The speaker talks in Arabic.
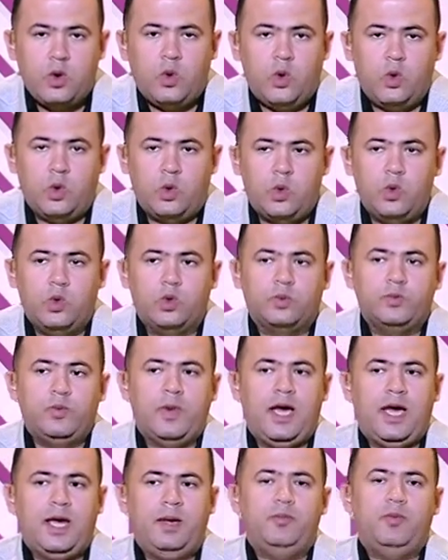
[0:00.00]
عروض
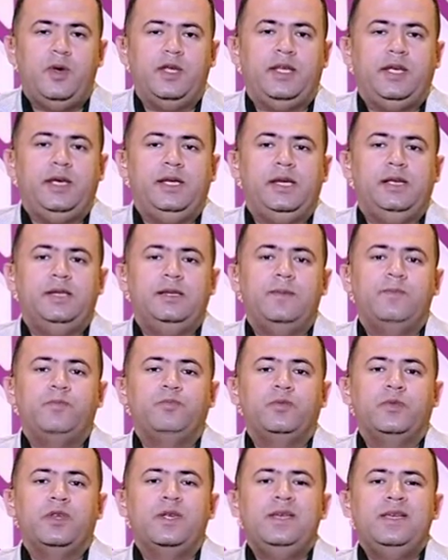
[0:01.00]
محمد عيد
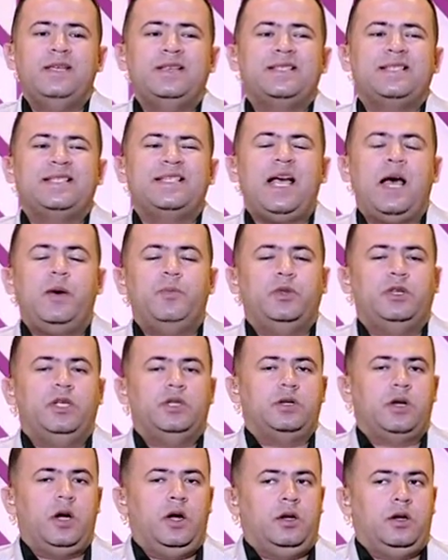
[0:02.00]
صعب
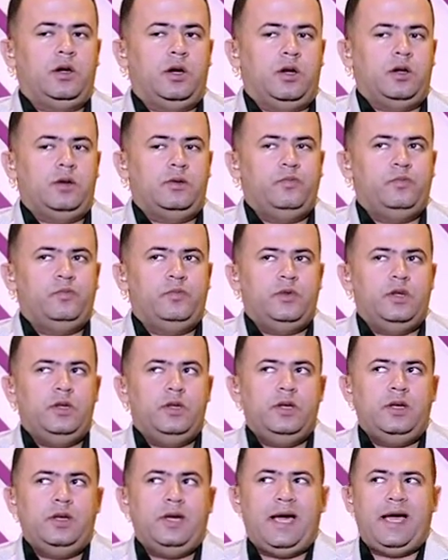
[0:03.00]
تتكرر
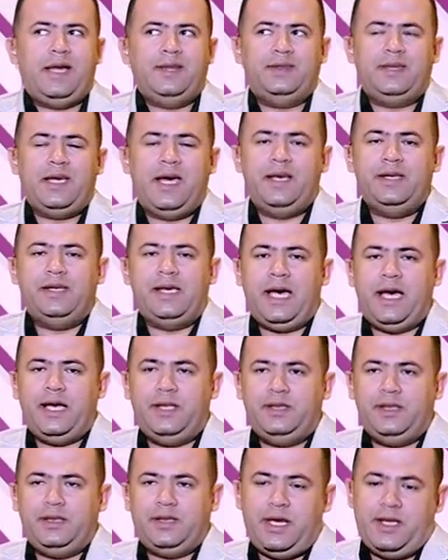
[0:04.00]
عند اي
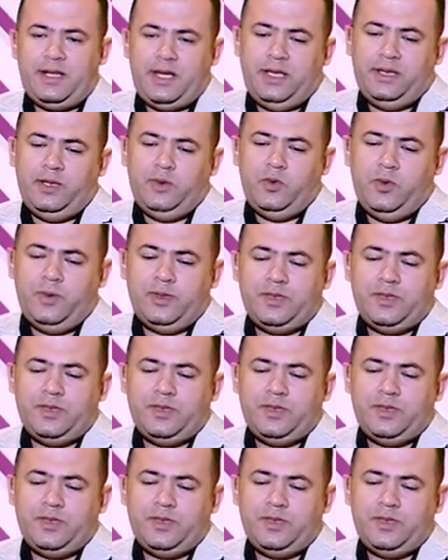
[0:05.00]
حد تاني عند ابو